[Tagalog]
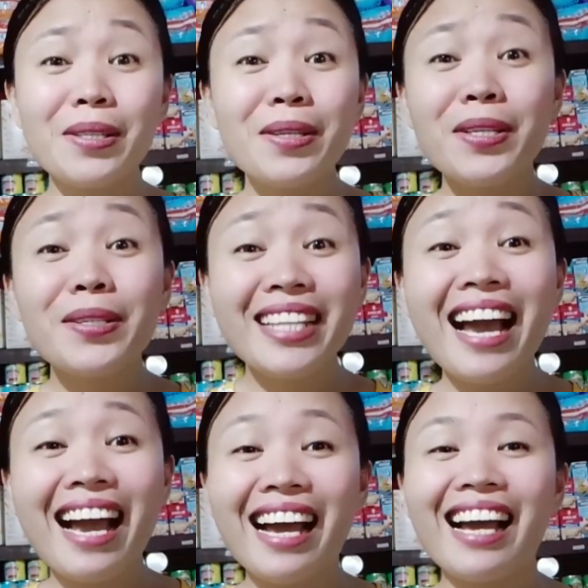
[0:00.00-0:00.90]
Yun na!
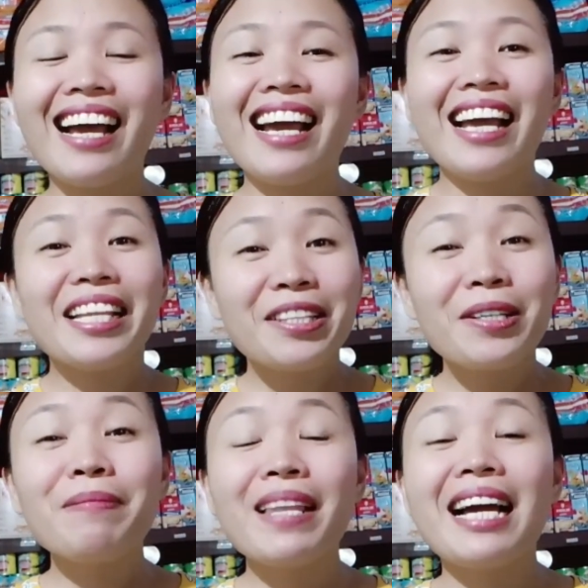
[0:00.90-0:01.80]

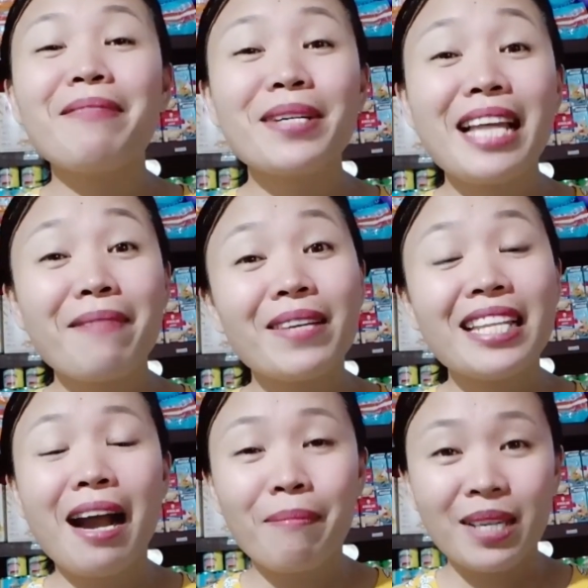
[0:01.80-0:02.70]
Doon pa lang po namin
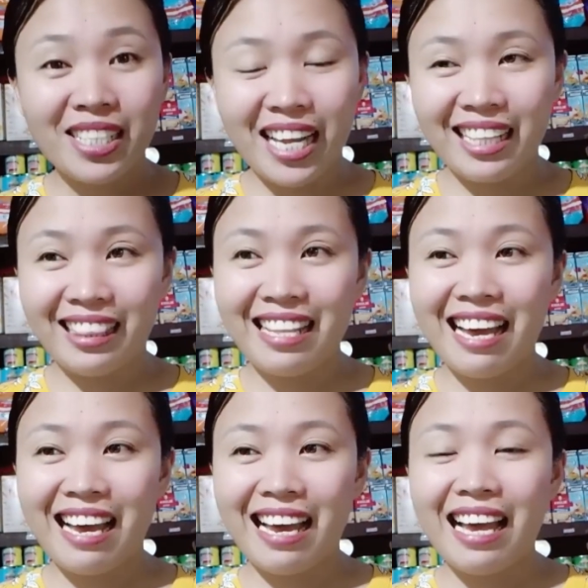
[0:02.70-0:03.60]
na-appreciate
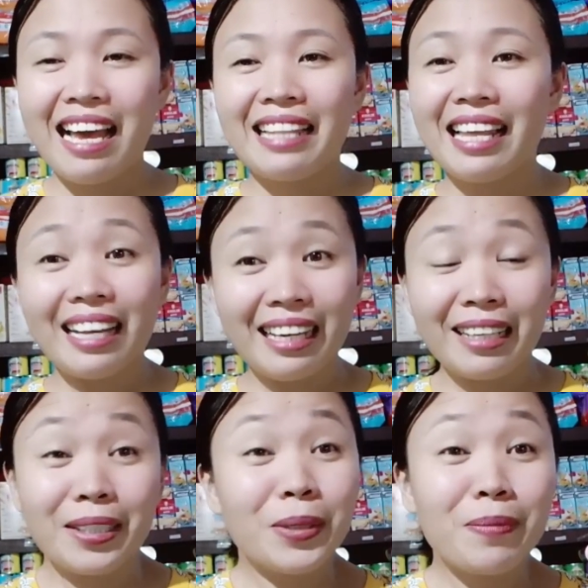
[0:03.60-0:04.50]
na
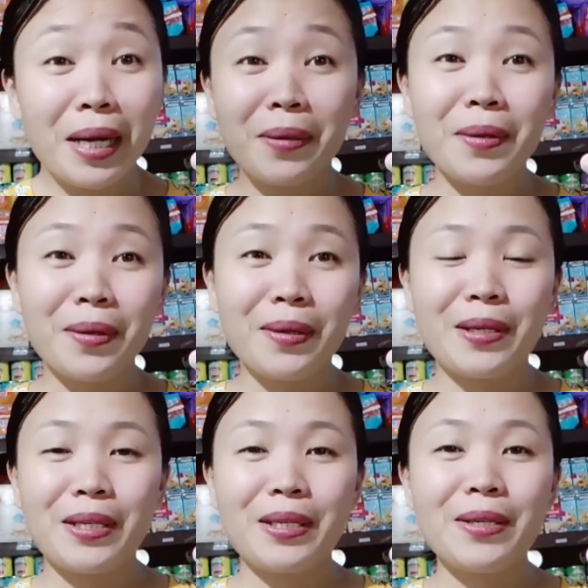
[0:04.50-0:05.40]
talagang lumago
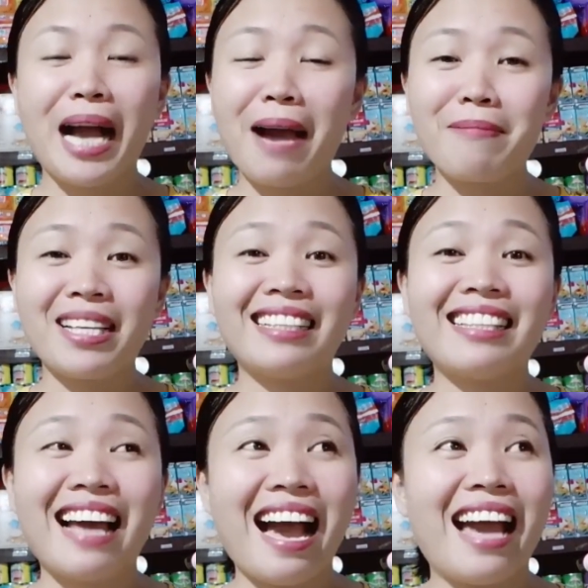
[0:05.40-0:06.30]
yung aming
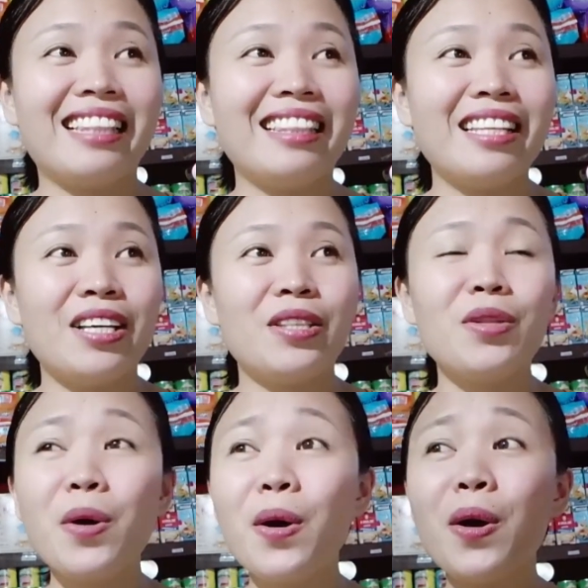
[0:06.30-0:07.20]
tindahan
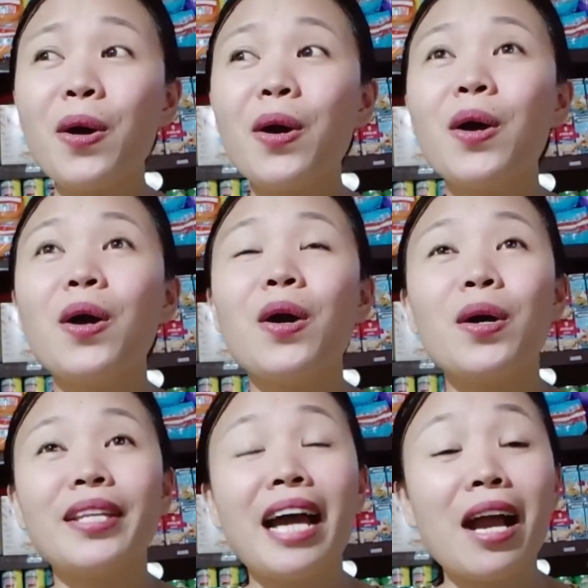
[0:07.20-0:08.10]
nung
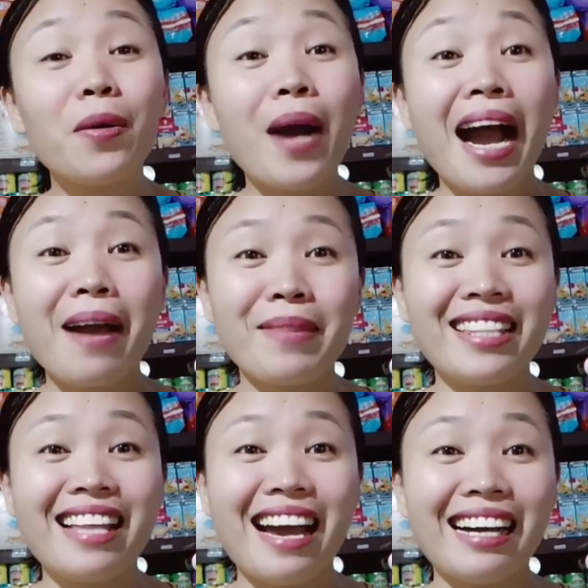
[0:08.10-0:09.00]
nakakuha kami
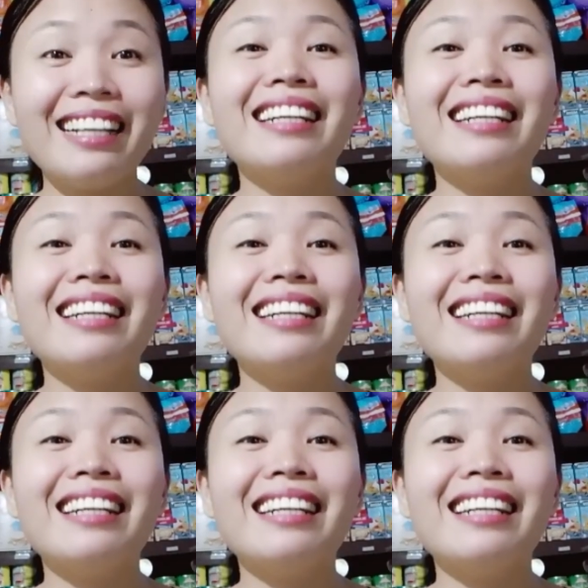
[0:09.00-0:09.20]
ng